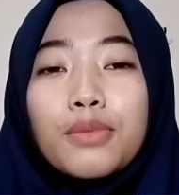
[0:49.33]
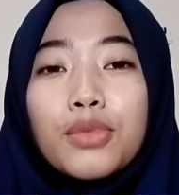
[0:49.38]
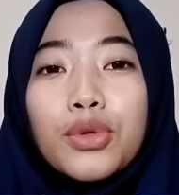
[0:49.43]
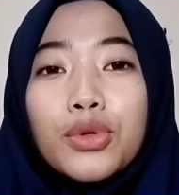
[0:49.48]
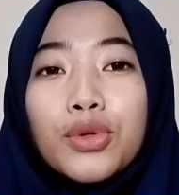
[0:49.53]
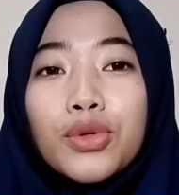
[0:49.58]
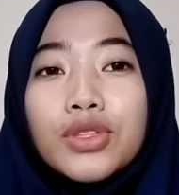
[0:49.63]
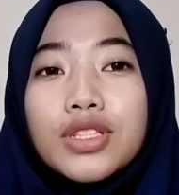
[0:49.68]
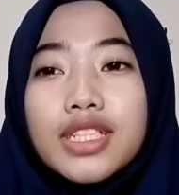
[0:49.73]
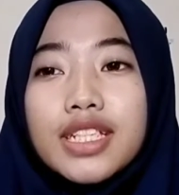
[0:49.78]

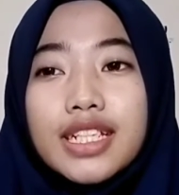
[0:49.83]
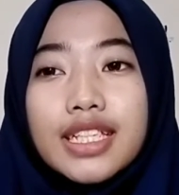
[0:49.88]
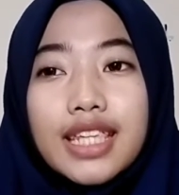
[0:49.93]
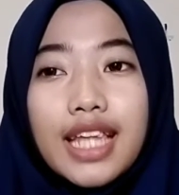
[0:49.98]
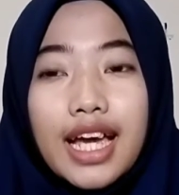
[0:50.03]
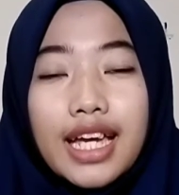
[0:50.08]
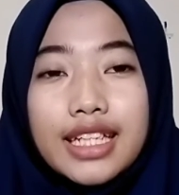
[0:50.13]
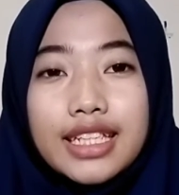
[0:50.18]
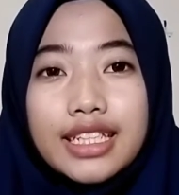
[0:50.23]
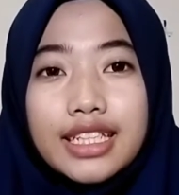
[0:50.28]
Buku
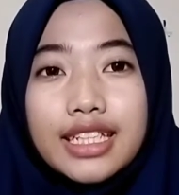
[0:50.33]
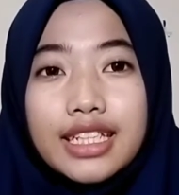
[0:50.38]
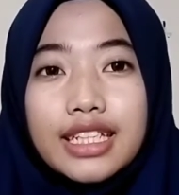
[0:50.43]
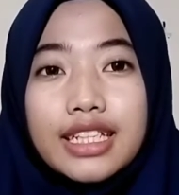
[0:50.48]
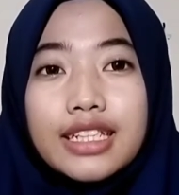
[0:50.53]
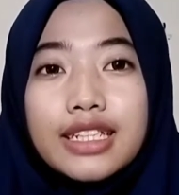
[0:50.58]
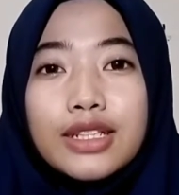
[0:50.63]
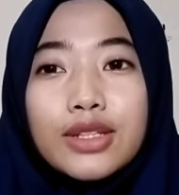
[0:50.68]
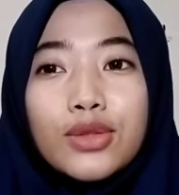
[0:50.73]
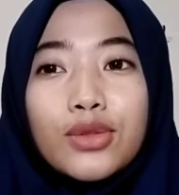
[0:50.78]
cerita
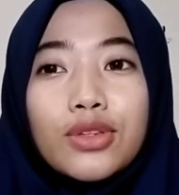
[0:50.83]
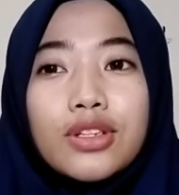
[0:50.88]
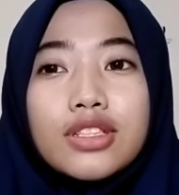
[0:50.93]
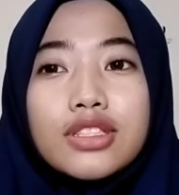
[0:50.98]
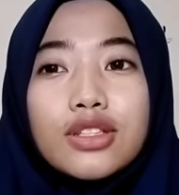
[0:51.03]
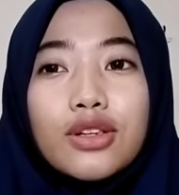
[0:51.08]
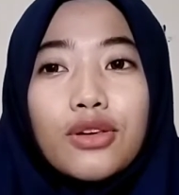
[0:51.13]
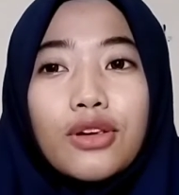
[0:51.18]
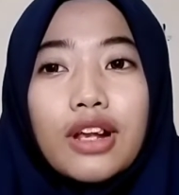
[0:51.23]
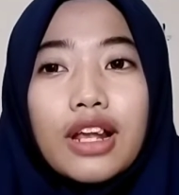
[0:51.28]
ini
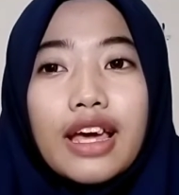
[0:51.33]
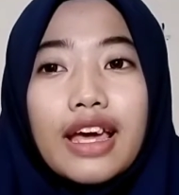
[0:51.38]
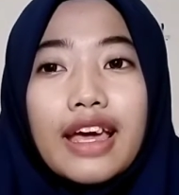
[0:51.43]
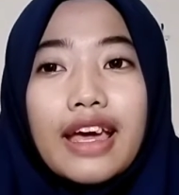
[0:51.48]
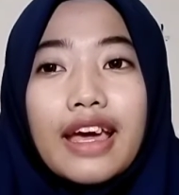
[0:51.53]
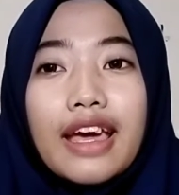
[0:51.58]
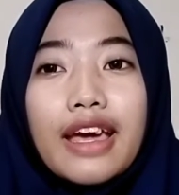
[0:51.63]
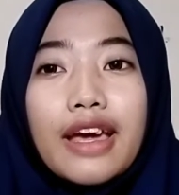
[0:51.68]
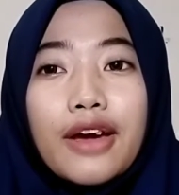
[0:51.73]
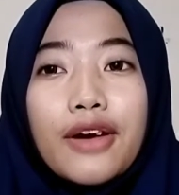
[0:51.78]
ditulis
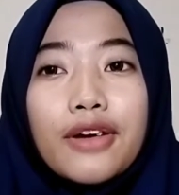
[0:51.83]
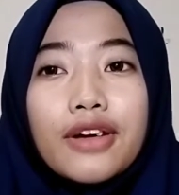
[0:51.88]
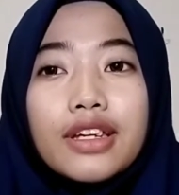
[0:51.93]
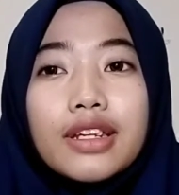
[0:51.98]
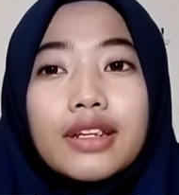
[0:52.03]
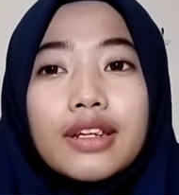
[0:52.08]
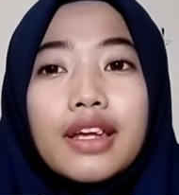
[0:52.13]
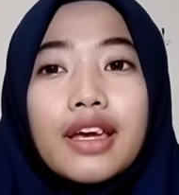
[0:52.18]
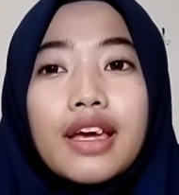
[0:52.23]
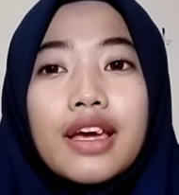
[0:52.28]
oleh
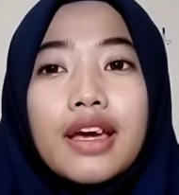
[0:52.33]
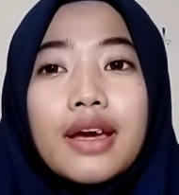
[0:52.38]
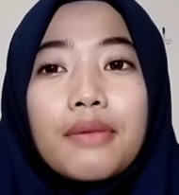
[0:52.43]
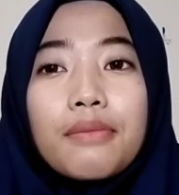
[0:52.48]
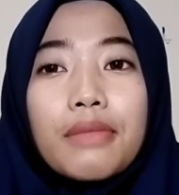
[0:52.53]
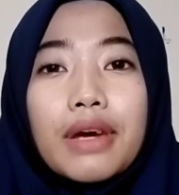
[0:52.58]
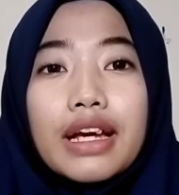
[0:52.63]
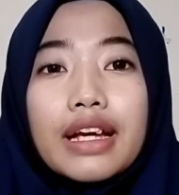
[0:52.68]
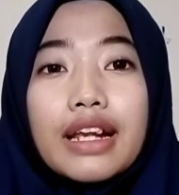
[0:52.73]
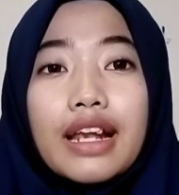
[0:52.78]
Eoin
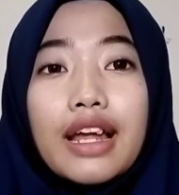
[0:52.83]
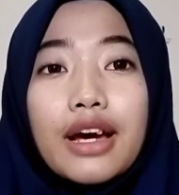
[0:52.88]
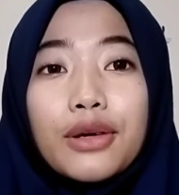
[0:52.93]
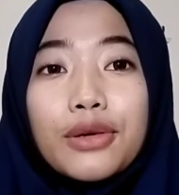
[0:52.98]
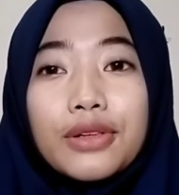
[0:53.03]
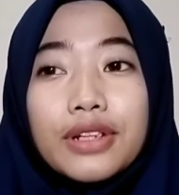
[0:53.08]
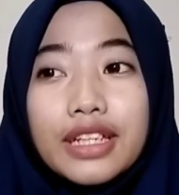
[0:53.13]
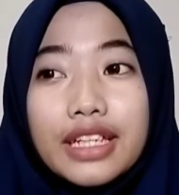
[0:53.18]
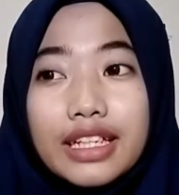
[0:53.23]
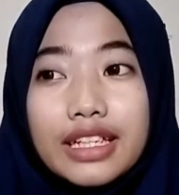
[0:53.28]

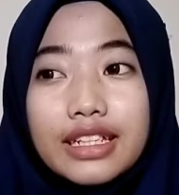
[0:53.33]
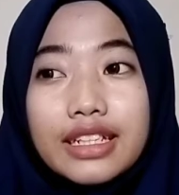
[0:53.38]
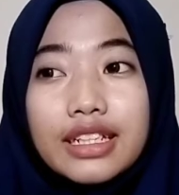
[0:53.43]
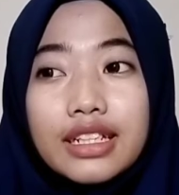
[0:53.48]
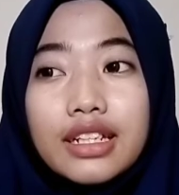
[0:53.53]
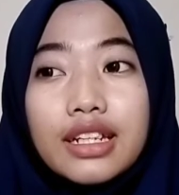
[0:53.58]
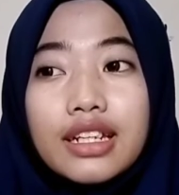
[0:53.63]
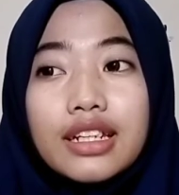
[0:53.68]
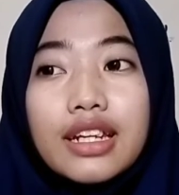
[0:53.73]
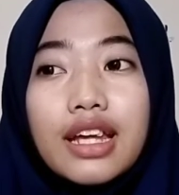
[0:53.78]
McLaughlin
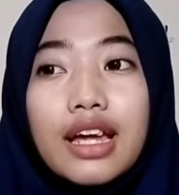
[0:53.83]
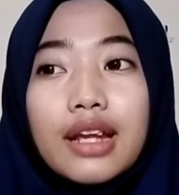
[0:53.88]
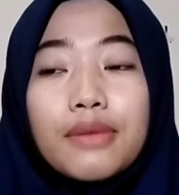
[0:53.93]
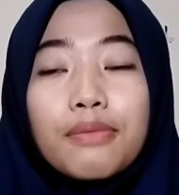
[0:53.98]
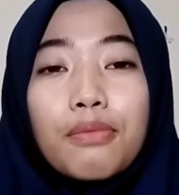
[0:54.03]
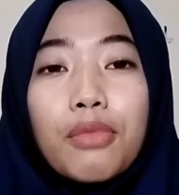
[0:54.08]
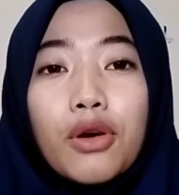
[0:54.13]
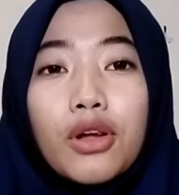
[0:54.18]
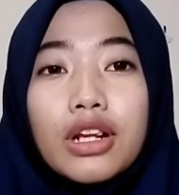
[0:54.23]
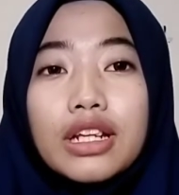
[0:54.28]

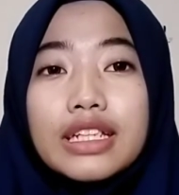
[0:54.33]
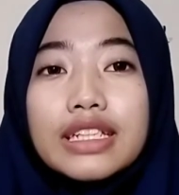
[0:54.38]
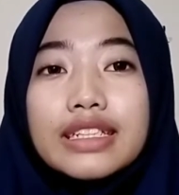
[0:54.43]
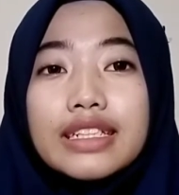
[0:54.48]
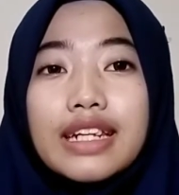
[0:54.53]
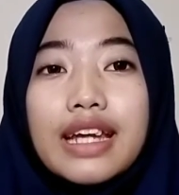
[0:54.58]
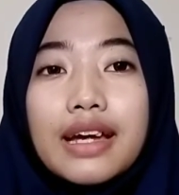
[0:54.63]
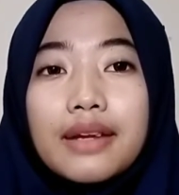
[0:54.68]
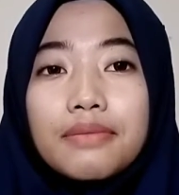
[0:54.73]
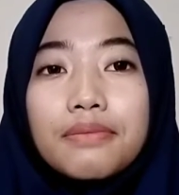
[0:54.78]
dan
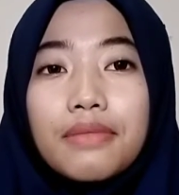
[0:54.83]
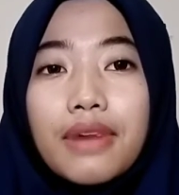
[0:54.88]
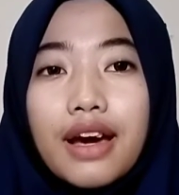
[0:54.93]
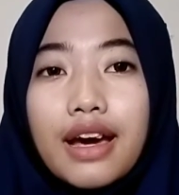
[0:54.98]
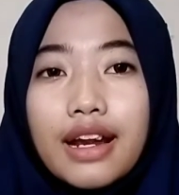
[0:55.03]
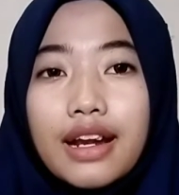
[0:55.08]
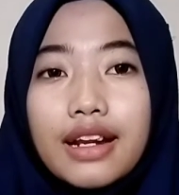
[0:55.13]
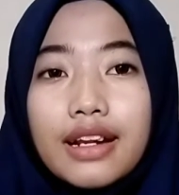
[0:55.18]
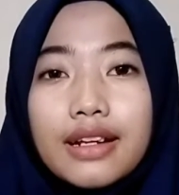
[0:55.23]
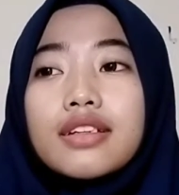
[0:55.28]
Polly
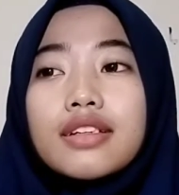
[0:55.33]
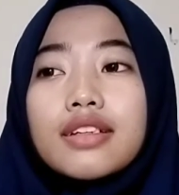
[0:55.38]
Dunbar.